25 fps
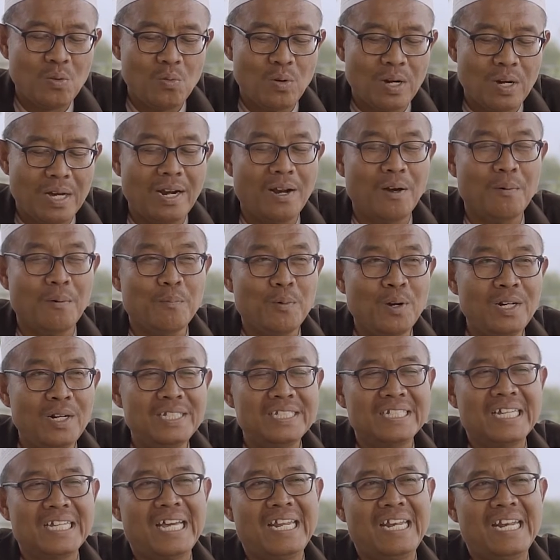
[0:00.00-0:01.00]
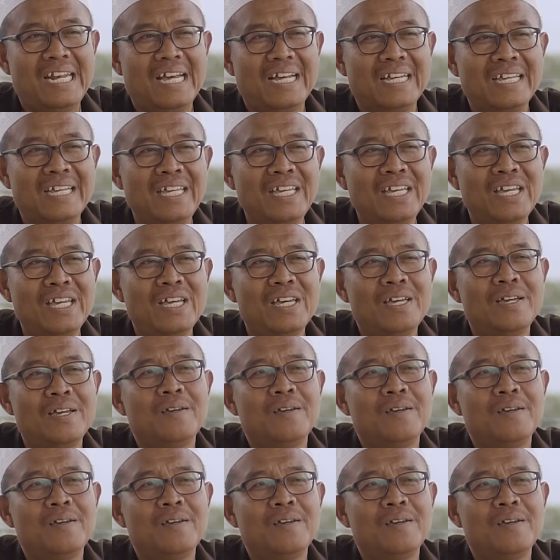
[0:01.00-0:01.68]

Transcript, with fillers: Walaupun sekali lagi